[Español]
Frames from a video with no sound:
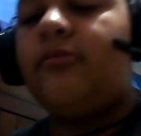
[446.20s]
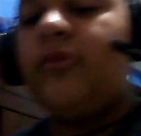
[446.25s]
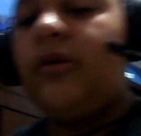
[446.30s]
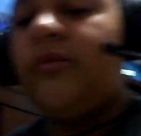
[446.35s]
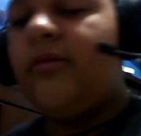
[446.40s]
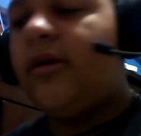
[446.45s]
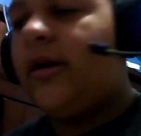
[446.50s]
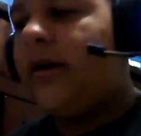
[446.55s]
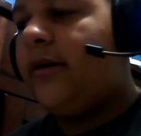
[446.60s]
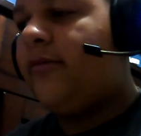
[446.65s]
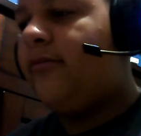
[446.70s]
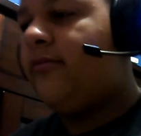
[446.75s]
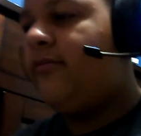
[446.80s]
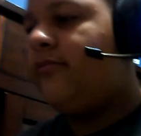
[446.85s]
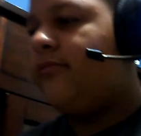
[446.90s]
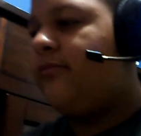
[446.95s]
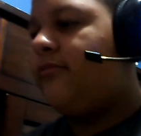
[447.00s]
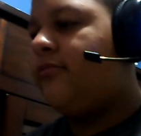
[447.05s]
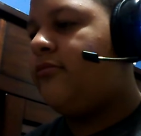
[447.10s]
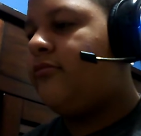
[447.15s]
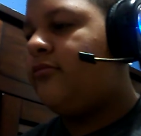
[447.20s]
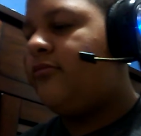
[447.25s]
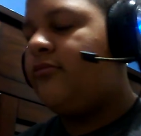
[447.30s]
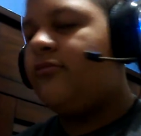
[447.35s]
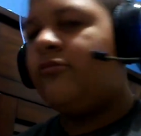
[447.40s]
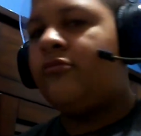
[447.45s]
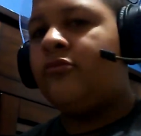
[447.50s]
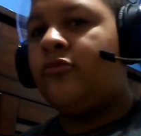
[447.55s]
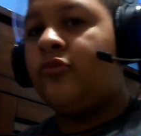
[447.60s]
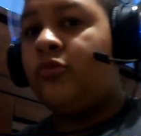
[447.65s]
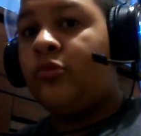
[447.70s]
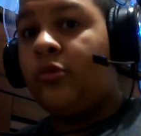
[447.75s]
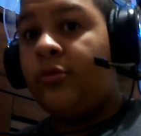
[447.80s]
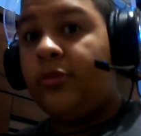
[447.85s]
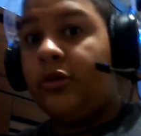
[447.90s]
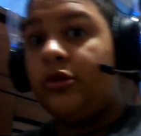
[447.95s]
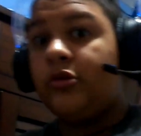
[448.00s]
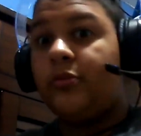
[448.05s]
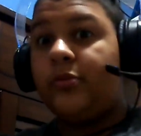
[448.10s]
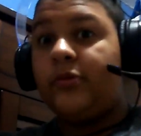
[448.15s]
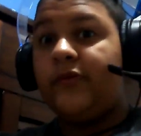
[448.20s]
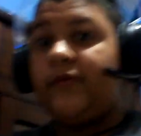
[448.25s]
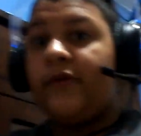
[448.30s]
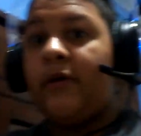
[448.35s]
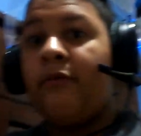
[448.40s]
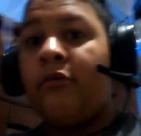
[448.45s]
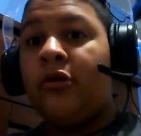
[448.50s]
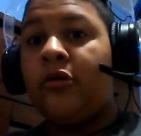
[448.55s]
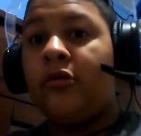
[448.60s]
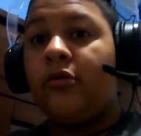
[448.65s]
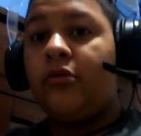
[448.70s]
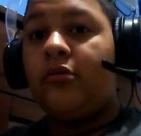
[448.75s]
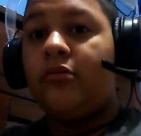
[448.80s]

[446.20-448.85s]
vuelvo ahora, un, momento, por favor.